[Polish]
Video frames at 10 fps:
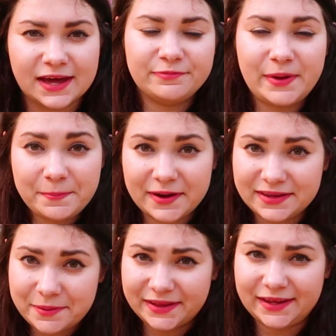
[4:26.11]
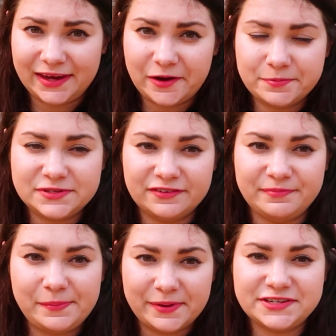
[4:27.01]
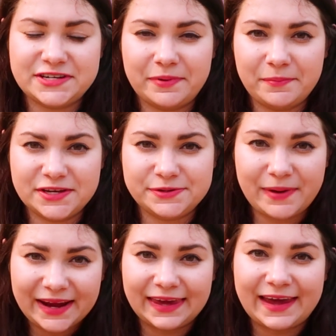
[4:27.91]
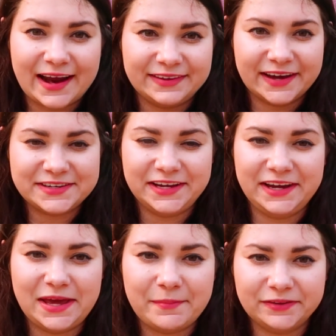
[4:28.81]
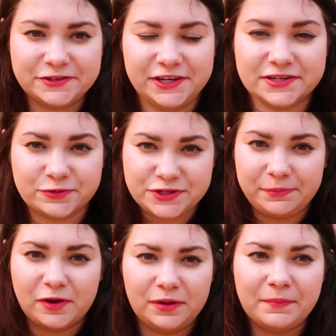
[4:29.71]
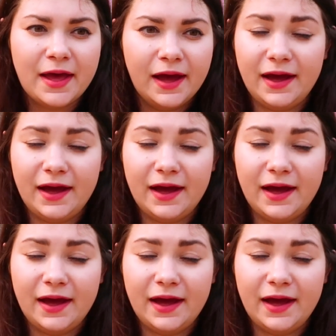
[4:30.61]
W Melbourne nie ma takiej opcji, w Melbourne trzeba mieć Mikey Card, jak się jej nie ma, to się jest uziemionym,